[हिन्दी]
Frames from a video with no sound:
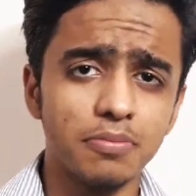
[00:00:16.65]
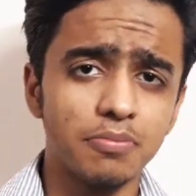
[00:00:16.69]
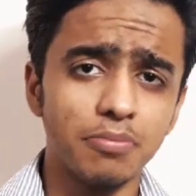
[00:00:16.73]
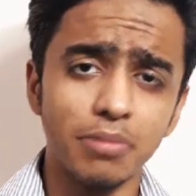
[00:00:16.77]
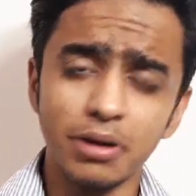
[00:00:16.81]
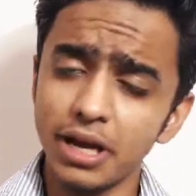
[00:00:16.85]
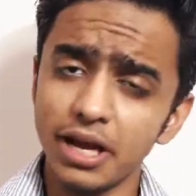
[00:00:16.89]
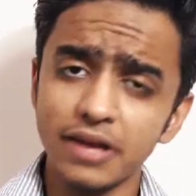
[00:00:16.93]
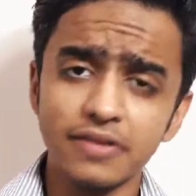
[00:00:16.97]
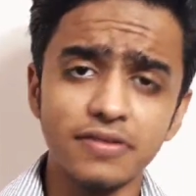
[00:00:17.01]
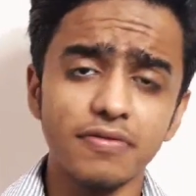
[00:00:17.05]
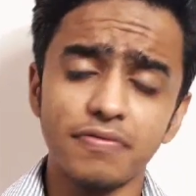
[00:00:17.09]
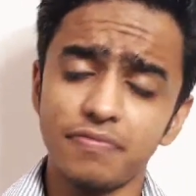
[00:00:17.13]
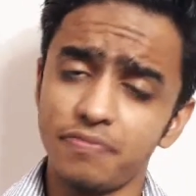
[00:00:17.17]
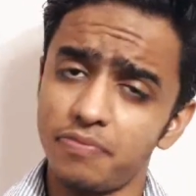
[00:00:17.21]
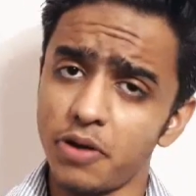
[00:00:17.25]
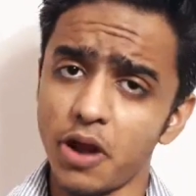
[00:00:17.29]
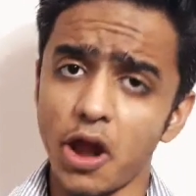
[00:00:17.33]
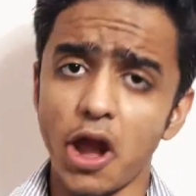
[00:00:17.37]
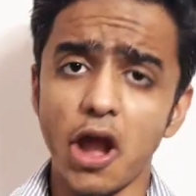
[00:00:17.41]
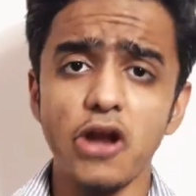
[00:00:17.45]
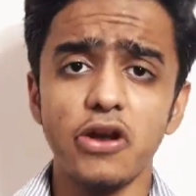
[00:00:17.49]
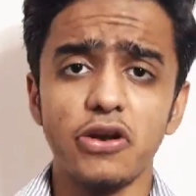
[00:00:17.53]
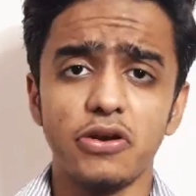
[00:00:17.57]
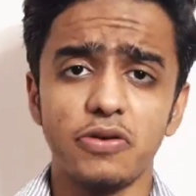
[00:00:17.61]
बट एज अ
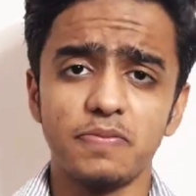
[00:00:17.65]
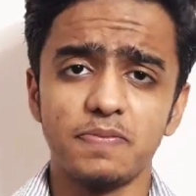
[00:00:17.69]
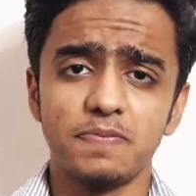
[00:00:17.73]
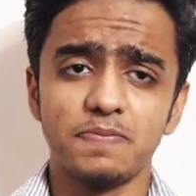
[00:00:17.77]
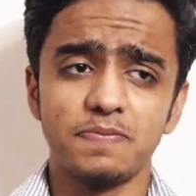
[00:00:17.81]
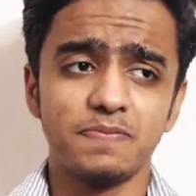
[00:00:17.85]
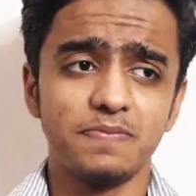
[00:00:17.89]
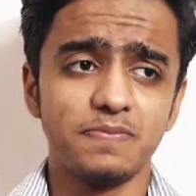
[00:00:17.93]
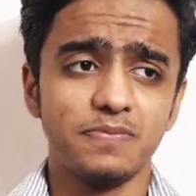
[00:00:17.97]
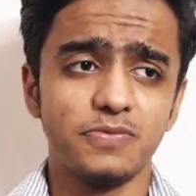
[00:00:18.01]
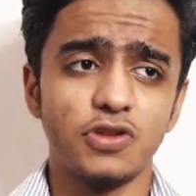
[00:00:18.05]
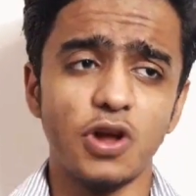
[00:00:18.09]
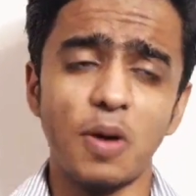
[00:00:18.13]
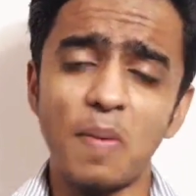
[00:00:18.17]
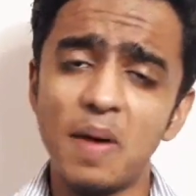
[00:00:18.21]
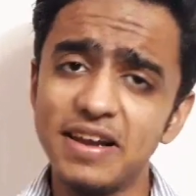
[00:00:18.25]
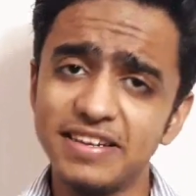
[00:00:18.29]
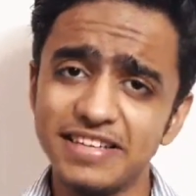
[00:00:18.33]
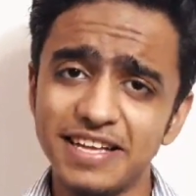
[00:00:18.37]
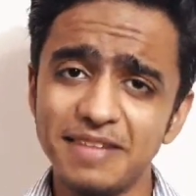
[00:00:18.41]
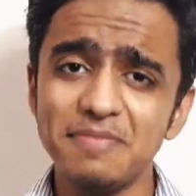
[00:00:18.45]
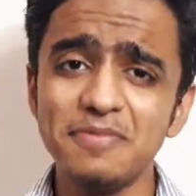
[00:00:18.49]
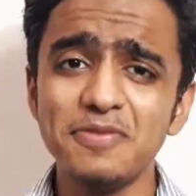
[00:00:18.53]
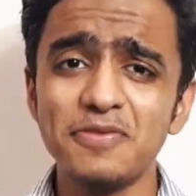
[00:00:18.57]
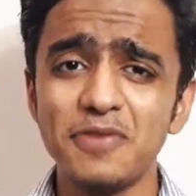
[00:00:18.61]
फ्रेंड तो
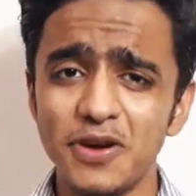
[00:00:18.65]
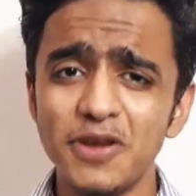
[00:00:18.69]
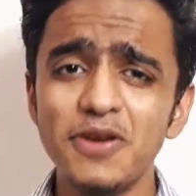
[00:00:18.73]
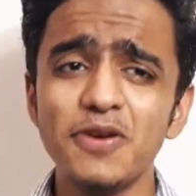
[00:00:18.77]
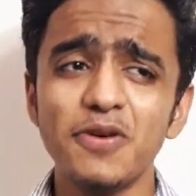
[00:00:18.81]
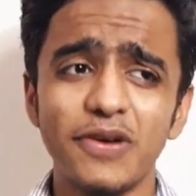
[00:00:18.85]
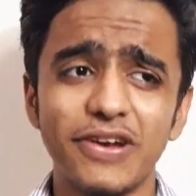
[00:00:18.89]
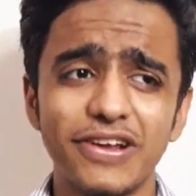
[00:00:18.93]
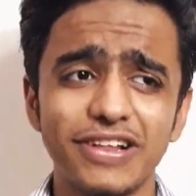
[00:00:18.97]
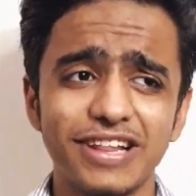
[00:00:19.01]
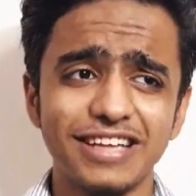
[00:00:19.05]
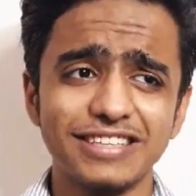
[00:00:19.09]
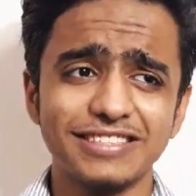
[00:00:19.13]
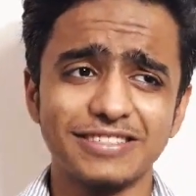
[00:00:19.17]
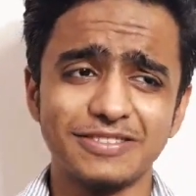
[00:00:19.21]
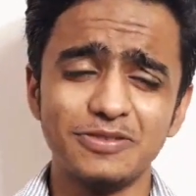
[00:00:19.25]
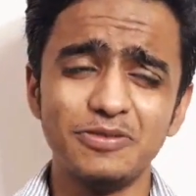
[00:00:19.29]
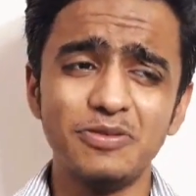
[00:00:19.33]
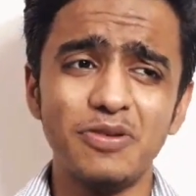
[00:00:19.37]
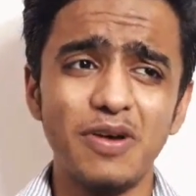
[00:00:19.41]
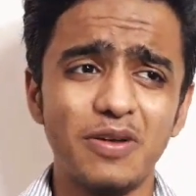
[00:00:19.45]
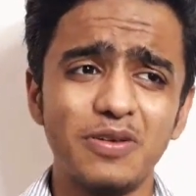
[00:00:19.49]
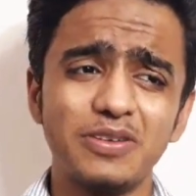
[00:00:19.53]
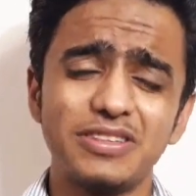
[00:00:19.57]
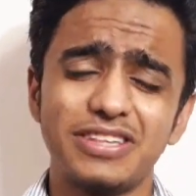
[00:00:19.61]
हमारे साथ भी वही हो रहा था
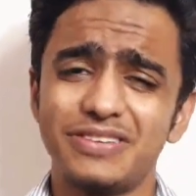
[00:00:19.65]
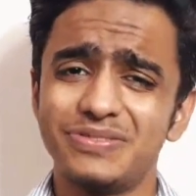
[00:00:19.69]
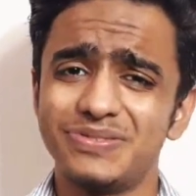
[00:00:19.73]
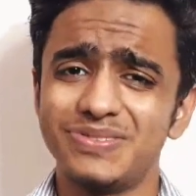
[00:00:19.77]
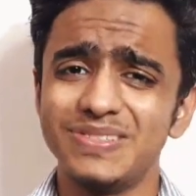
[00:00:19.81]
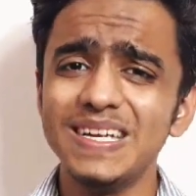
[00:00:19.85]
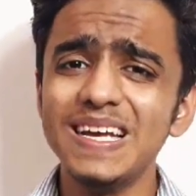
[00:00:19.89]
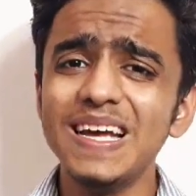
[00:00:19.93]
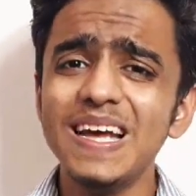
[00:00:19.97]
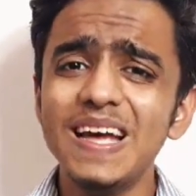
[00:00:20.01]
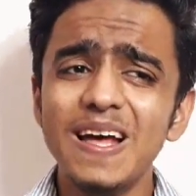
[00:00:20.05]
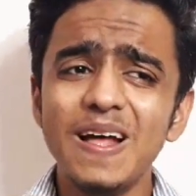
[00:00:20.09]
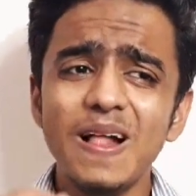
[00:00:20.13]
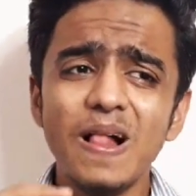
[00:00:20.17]
स्कूल वालों की तरफ से